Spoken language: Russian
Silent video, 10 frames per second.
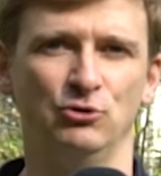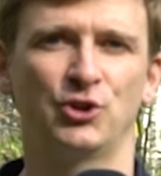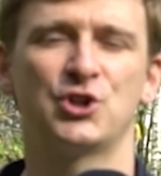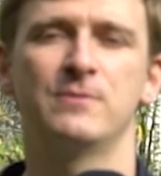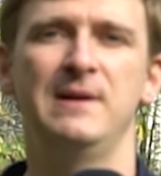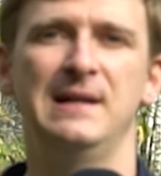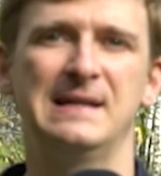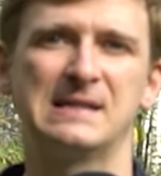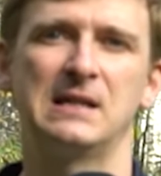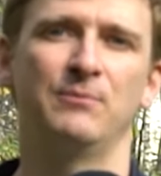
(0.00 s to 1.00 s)
Колонка JBL
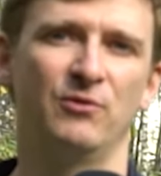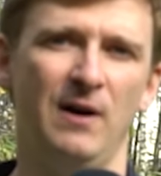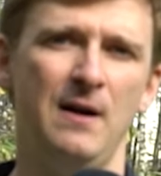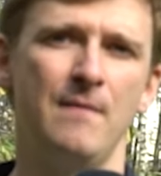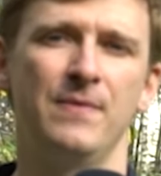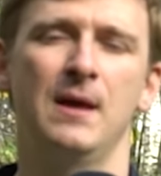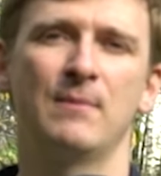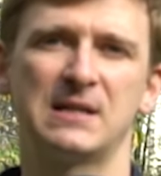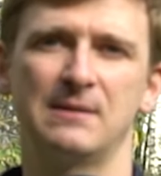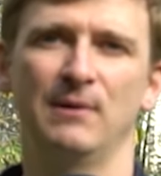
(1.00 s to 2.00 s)
Extreme 2 на
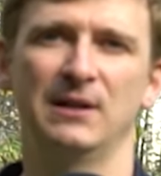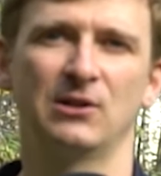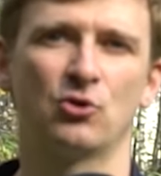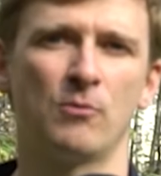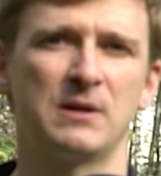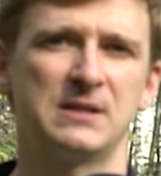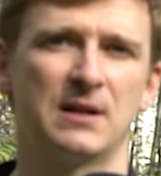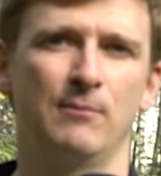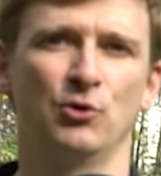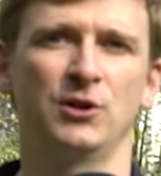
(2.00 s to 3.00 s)
максимальной громкости
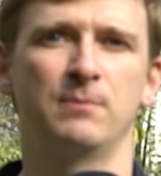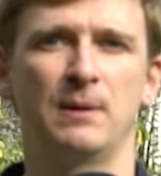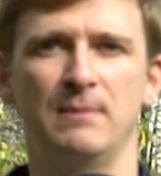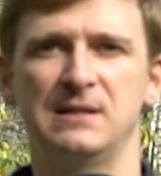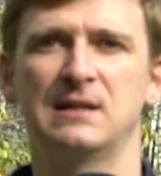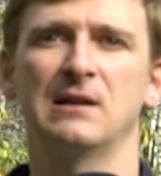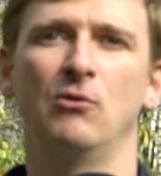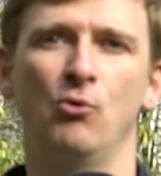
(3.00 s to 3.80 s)
работает работает приблизительно